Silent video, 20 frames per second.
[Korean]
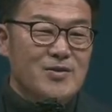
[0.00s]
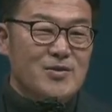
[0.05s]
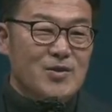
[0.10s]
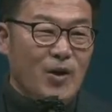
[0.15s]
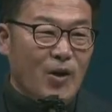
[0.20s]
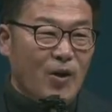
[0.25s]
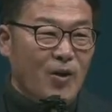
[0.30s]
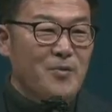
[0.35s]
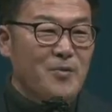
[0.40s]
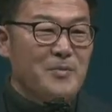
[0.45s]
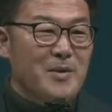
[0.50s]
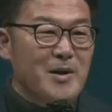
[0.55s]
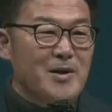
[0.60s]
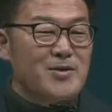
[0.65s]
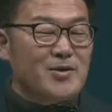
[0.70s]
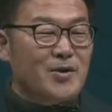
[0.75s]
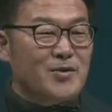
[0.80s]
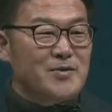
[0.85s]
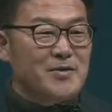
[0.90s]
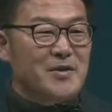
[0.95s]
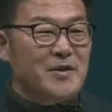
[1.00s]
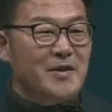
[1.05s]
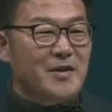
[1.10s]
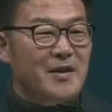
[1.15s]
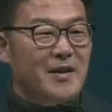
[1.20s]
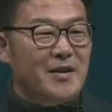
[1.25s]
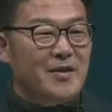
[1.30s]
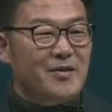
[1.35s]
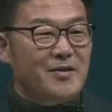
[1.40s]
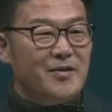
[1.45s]
정말 전
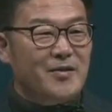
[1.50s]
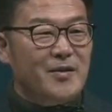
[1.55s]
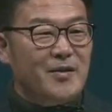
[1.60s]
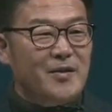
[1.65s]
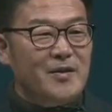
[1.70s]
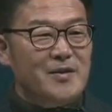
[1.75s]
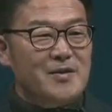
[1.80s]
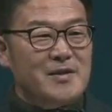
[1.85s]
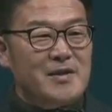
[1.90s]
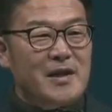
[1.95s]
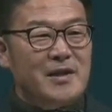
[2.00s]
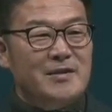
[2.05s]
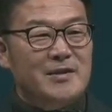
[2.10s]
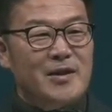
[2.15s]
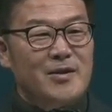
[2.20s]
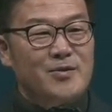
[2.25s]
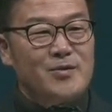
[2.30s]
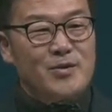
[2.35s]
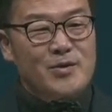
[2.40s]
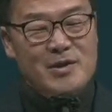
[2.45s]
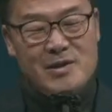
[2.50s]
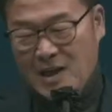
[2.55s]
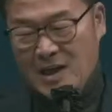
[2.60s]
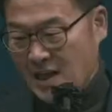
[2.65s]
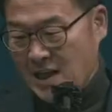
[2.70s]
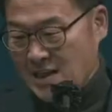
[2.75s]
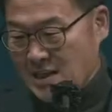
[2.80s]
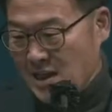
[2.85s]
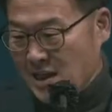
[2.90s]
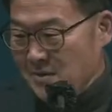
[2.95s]
세계에서 자살률
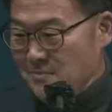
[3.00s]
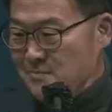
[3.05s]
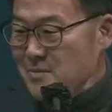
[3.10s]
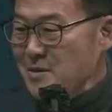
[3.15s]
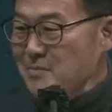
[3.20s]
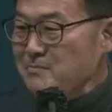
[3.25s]
가장